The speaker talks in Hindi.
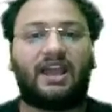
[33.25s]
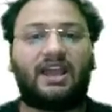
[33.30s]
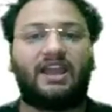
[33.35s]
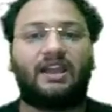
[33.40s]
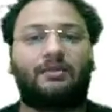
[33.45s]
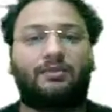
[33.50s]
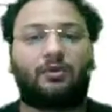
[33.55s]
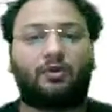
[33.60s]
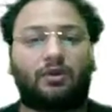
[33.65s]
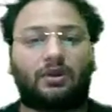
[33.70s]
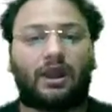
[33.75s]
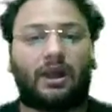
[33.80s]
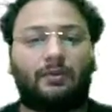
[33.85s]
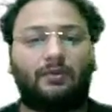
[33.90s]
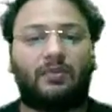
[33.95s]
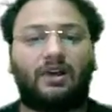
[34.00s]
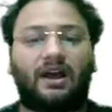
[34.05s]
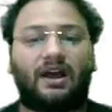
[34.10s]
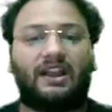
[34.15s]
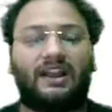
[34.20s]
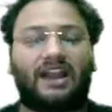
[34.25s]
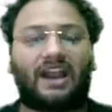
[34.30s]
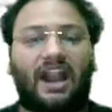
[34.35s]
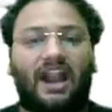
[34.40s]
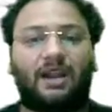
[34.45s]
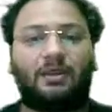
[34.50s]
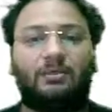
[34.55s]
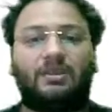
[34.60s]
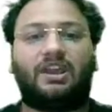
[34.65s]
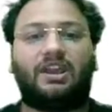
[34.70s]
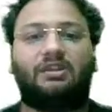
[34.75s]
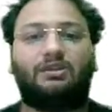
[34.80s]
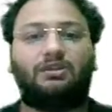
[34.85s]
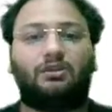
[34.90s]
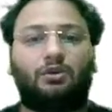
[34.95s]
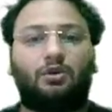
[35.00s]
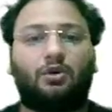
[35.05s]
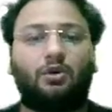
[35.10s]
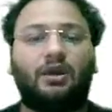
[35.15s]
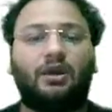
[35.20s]
है एक प्रोग्राम अन अकेडमी एज यू
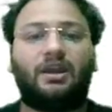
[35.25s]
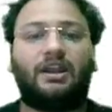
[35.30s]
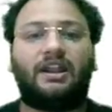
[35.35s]
नो